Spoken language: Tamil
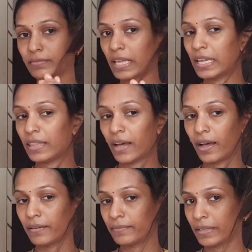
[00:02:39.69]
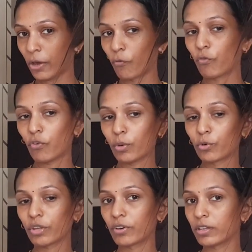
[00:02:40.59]
தெரியுதா எவ்வளோ
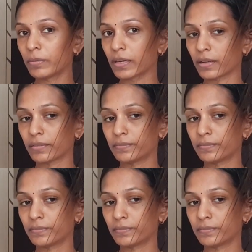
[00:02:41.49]
முடி வருது பாருங்க